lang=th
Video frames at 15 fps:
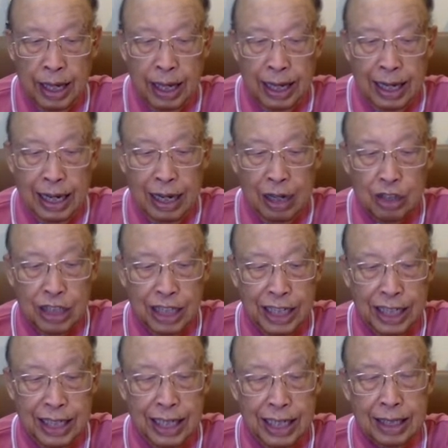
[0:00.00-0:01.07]
แล้วเฮาสิเห็น
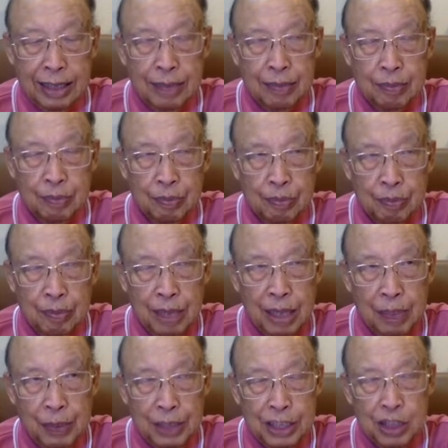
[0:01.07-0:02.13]
อีกเมื่อพ
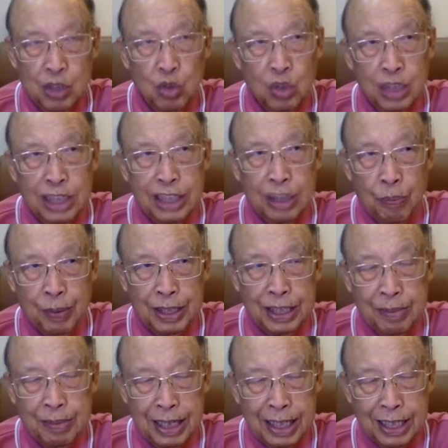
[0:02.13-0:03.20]
ระเยซูคริสต์เจ้า ไปที่
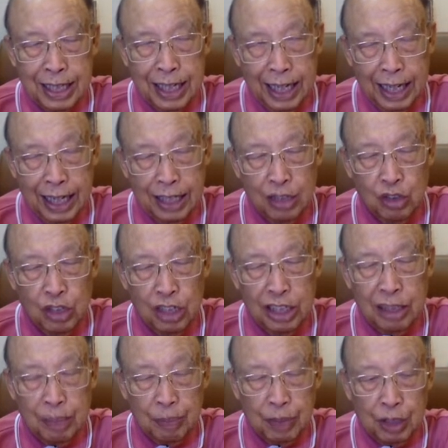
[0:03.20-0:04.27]
แมกางเขนอยู่ในหนึ่
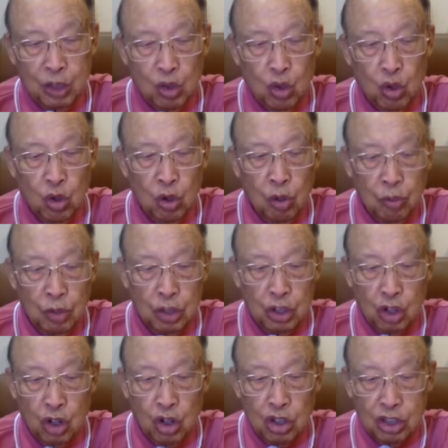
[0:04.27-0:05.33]
ง เปโตรบทสอ
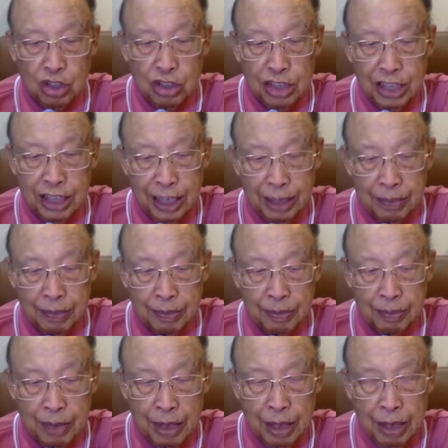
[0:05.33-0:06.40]
งข้อสี่นั้น
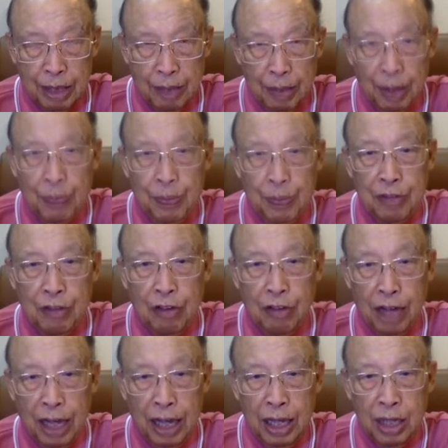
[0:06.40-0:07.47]
พระคัมภีร์บอกว่า
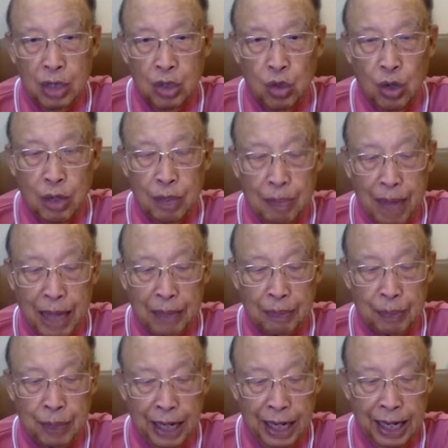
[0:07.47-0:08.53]
ด้วยบาดแผ
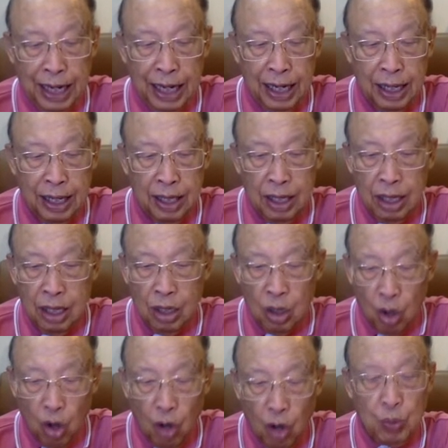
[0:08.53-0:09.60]
ลข
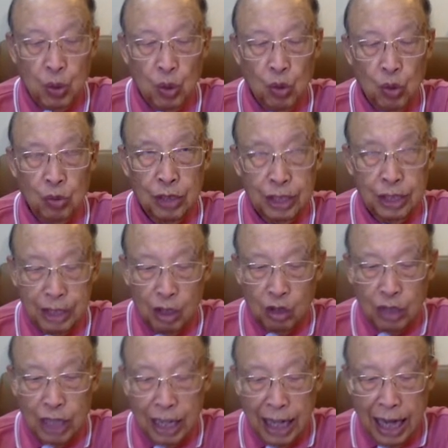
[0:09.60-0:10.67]
องพระองค์เจ้า
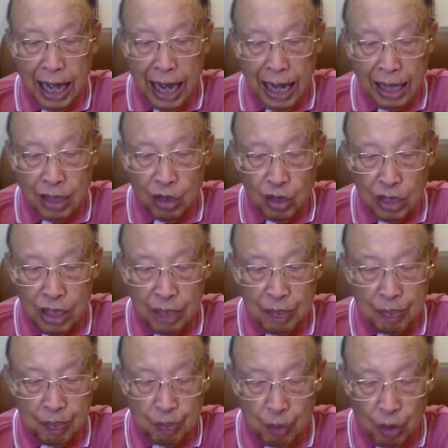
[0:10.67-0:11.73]
ทั้งหลาย ก็ ดี
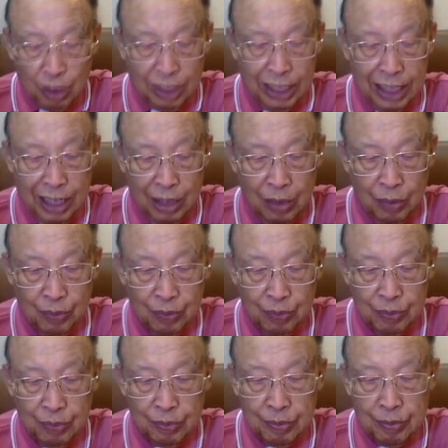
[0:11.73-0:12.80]
ปกติแล้ว
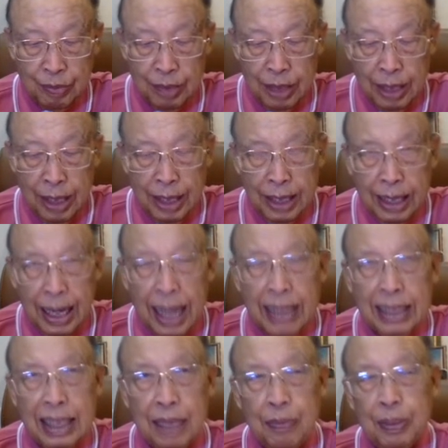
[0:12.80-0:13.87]
การ
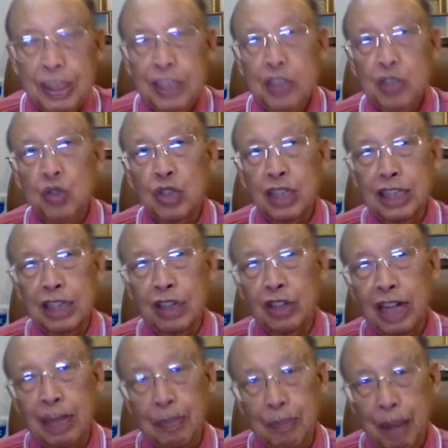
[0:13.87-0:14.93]
ที่พระเยซูคริสต์เจ้าได้
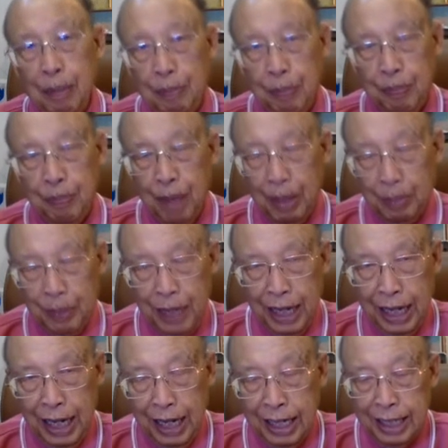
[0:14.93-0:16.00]
รับ บาดบาดแผล
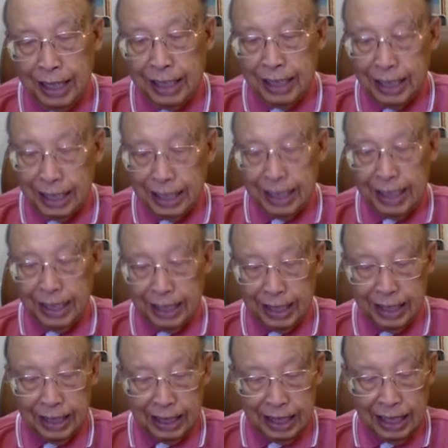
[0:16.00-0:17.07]
ได้ถือเขียนถื
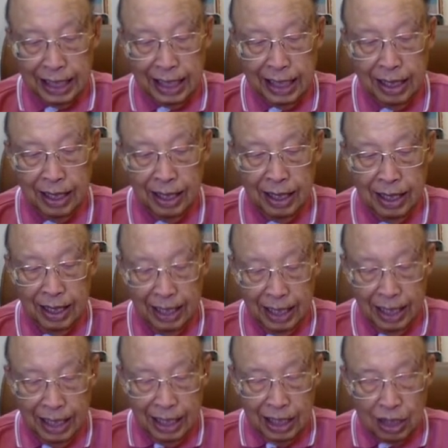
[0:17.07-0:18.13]
อตีและ
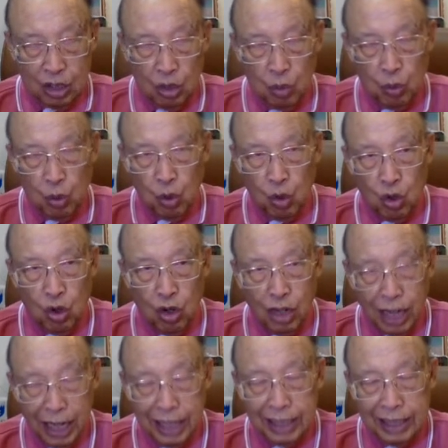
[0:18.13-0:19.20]
เลือดของพระองค์ก็ไหล
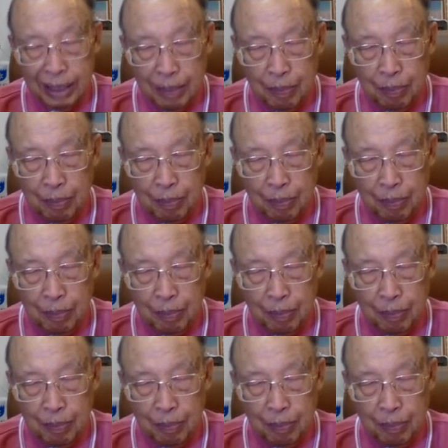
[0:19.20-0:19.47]
เต็ม